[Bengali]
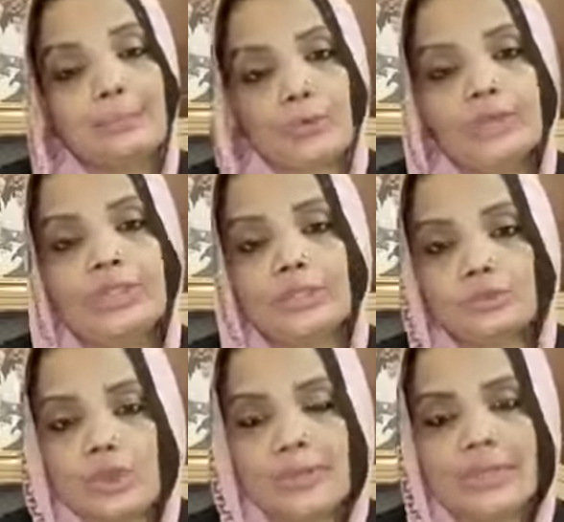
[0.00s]
এরপরে
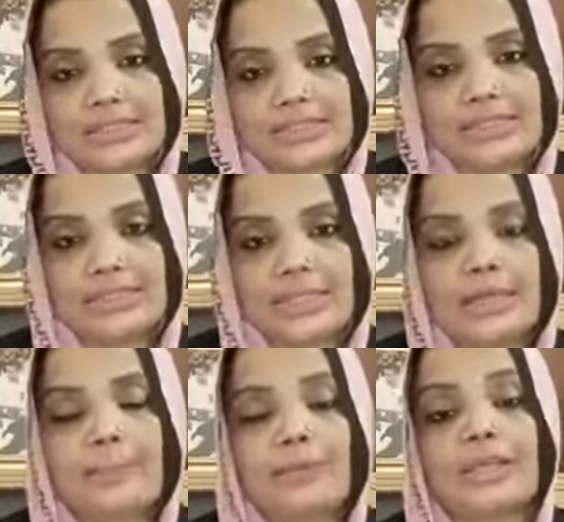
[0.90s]
কিন্তু আমার রাজনৈতিক
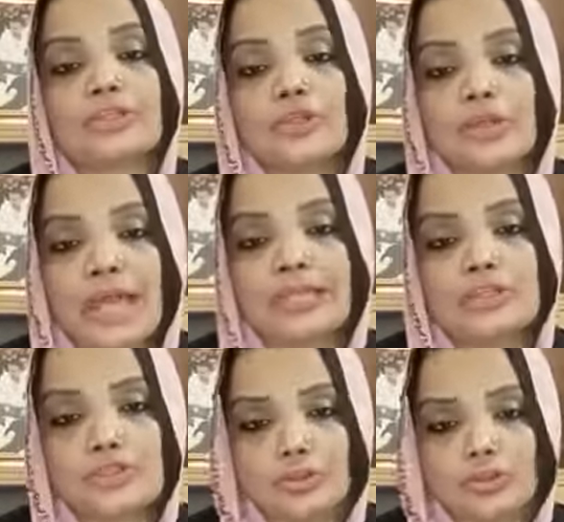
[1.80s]
কেরিয়ার এবং একজন
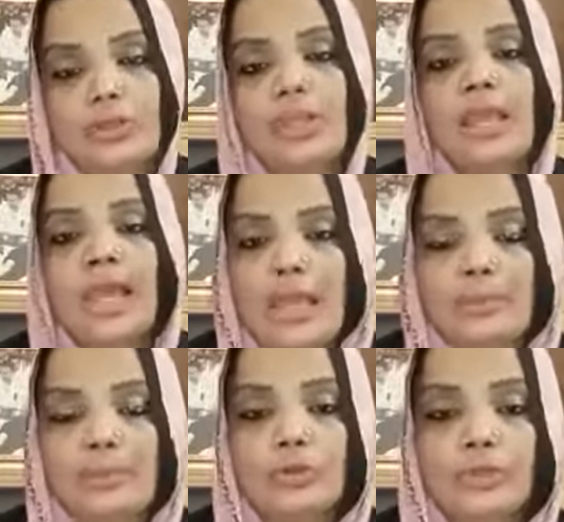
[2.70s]
নারীর জন্য
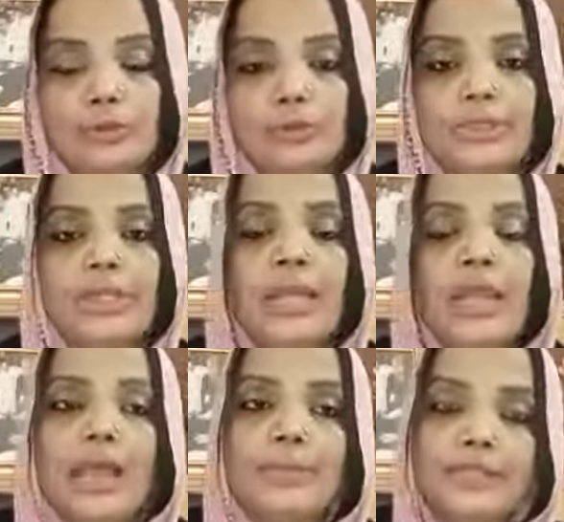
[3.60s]
আমি মনে করি
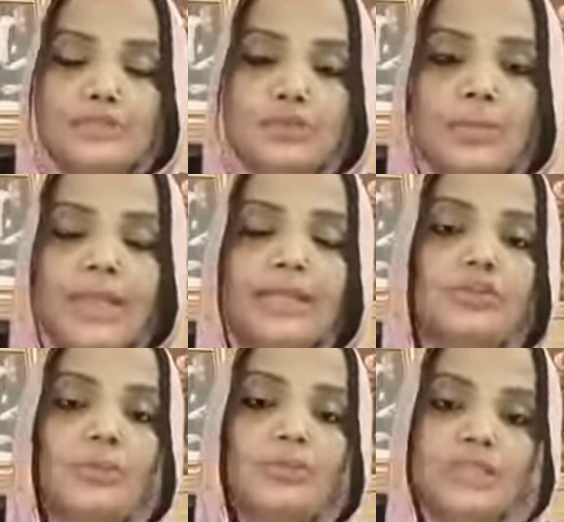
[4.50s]
আমি একজন মা
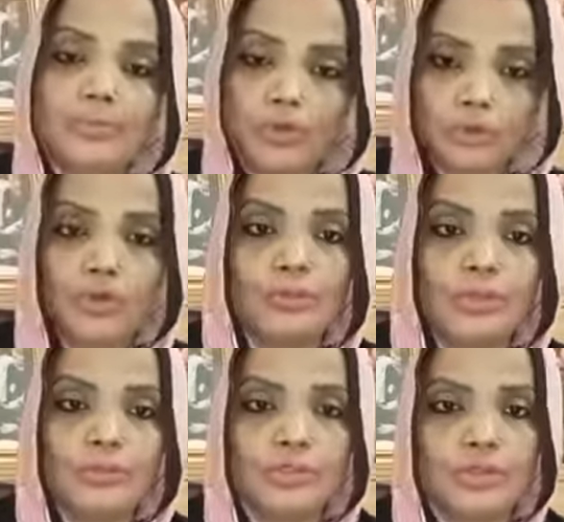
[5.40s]
এটা সবচেয়ে বড়
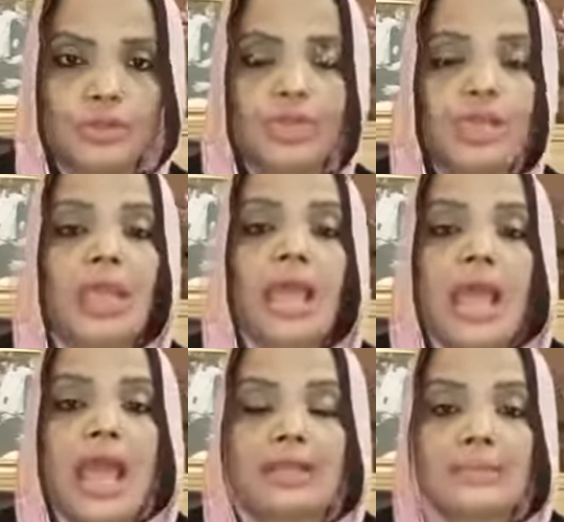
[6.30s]
গর্বের বিষয়
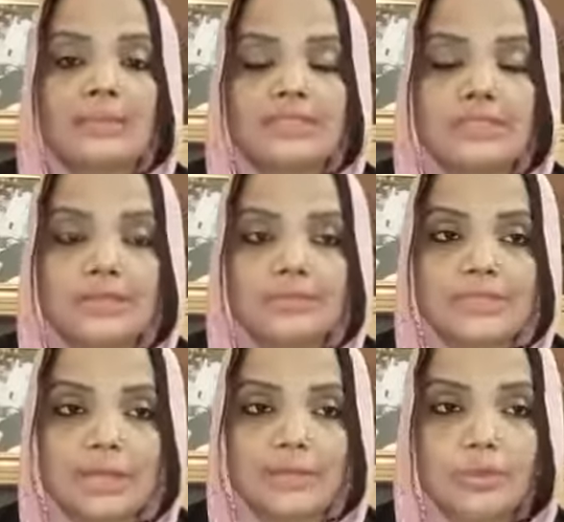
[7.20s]
আর আমি যেটা
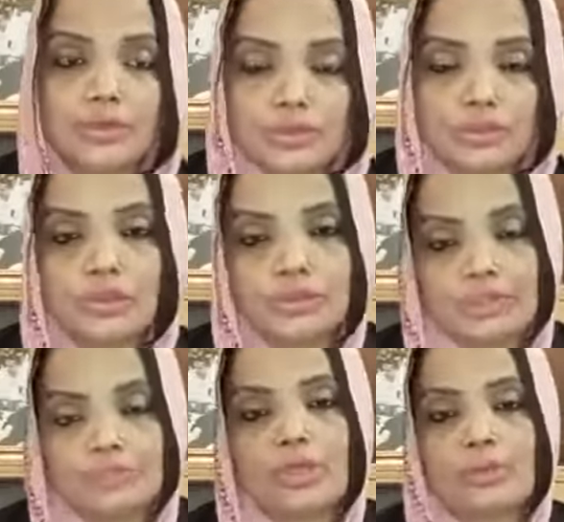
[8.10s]
জেলা পরিষদের
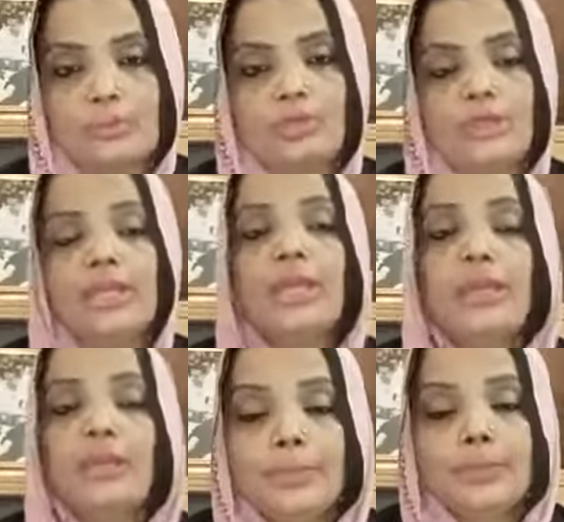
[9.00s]
কথা যদি আমি বলি
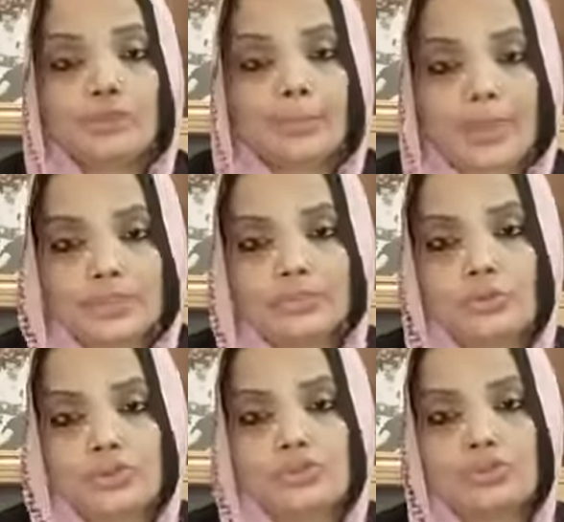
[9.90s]
বিগত পাঁচ
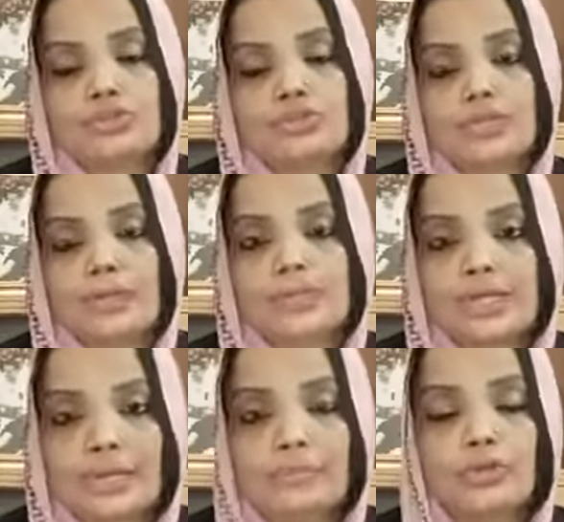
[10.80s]
বছর চট্টগ্রাম
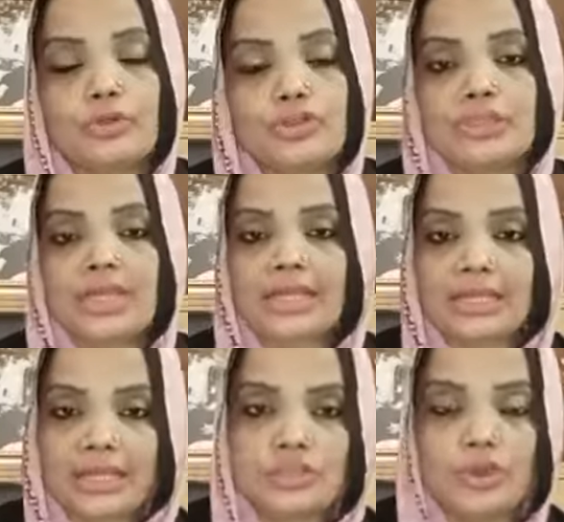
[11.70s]
জেলা পরিষদে
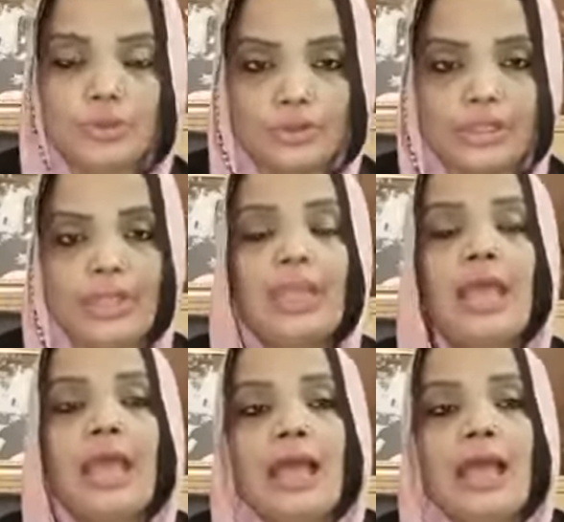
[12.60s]
থাকাকালীন সময়ে